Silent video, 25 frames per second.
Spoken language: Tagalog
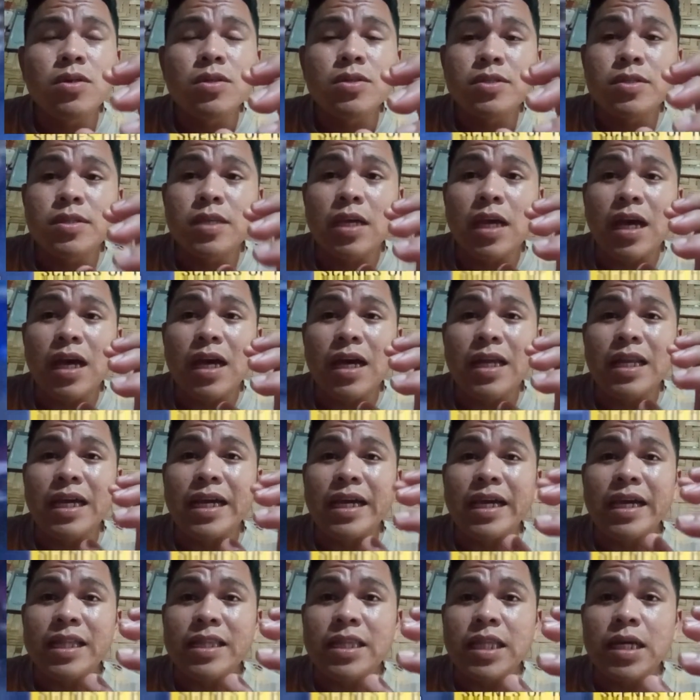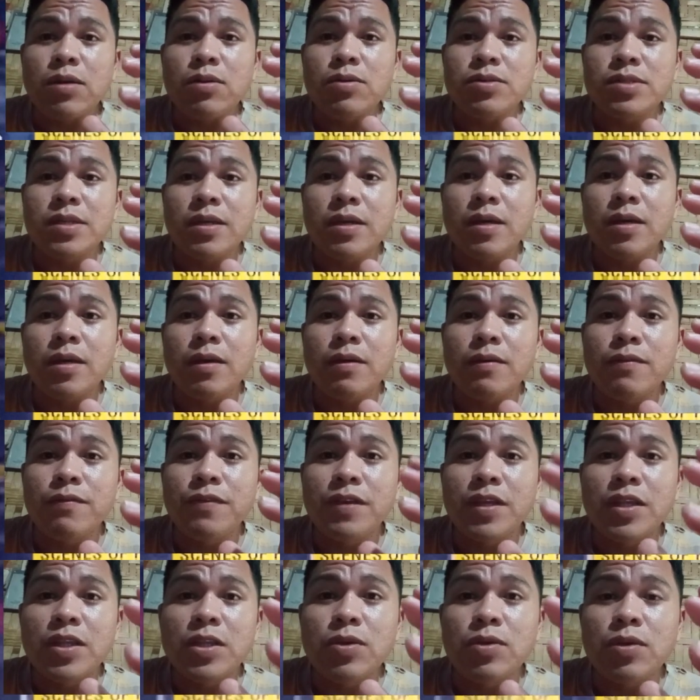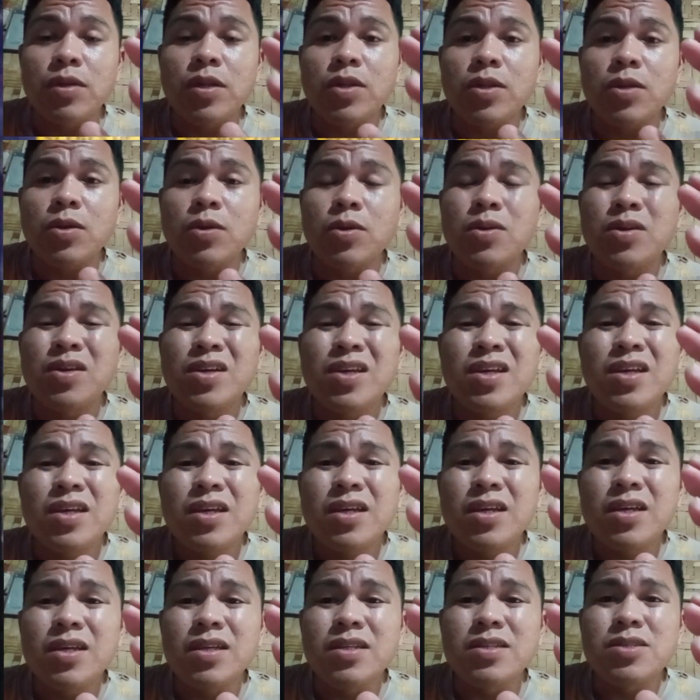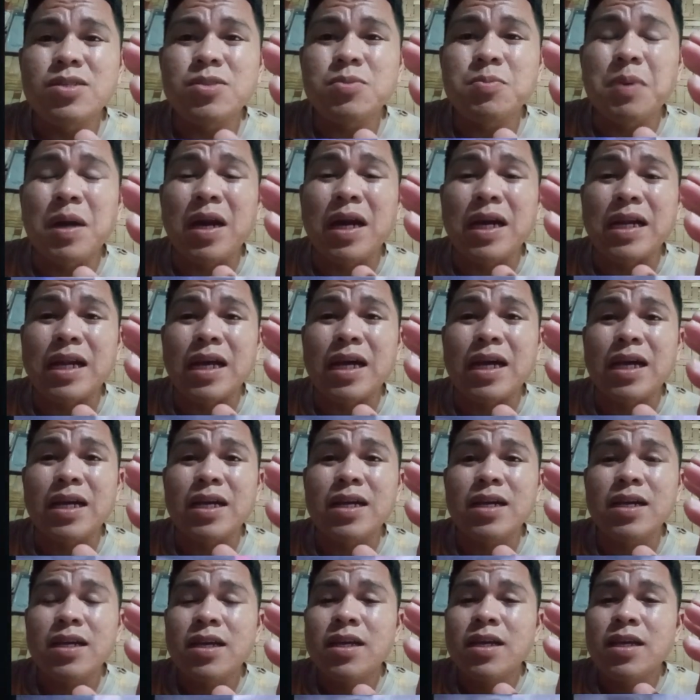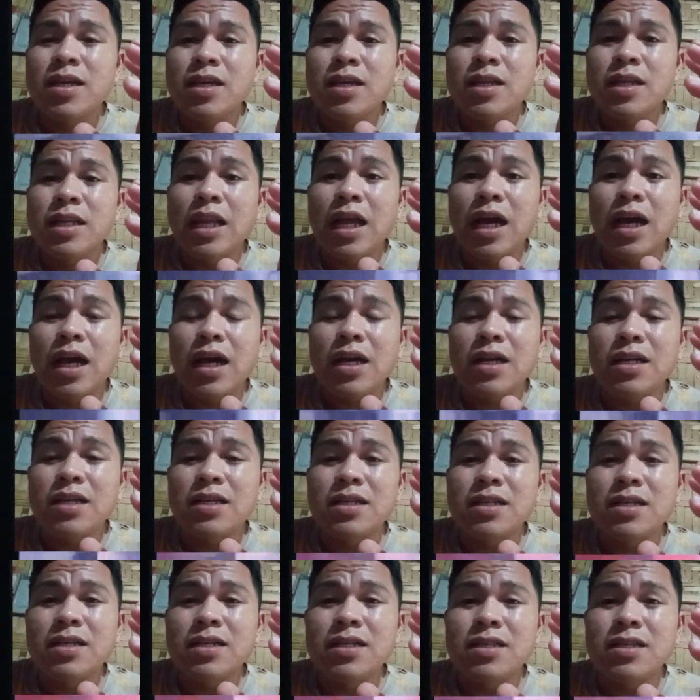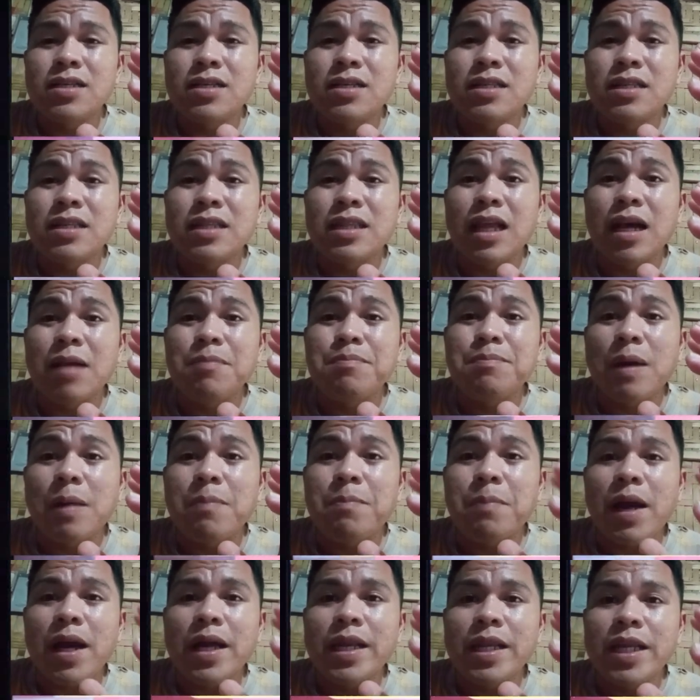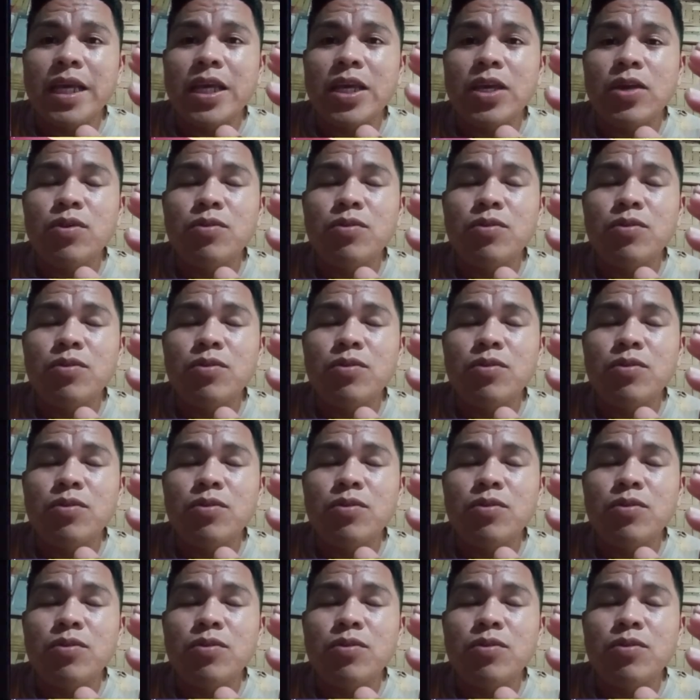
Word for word: sa nakita ko sa video na to is parang nag nagpapanik